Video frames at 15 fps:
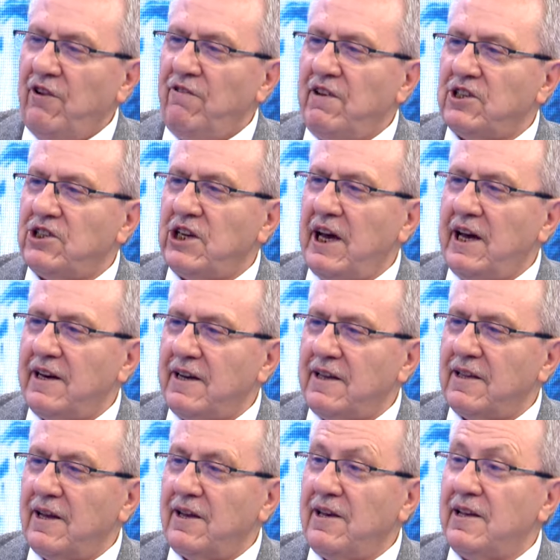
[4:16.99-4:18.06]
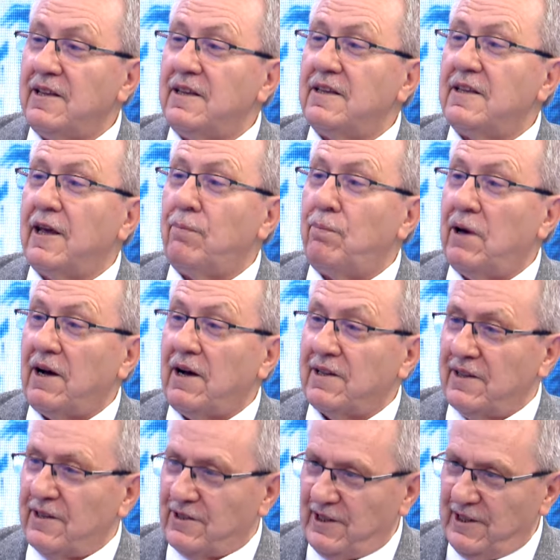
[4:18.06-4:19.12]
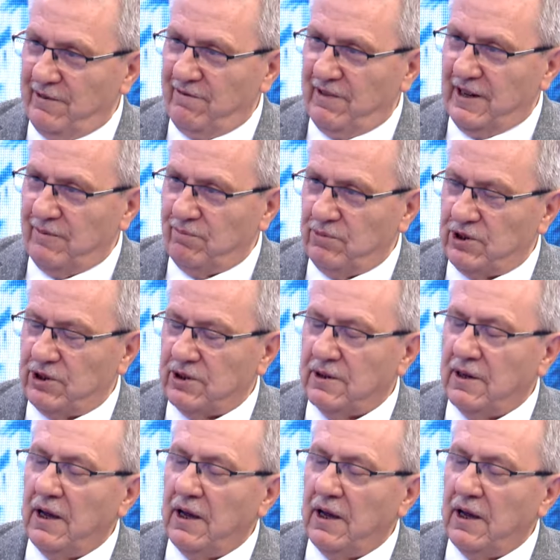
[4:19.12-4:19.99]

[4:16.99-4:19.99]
ve şehre de yedi tepe adasını vermiş.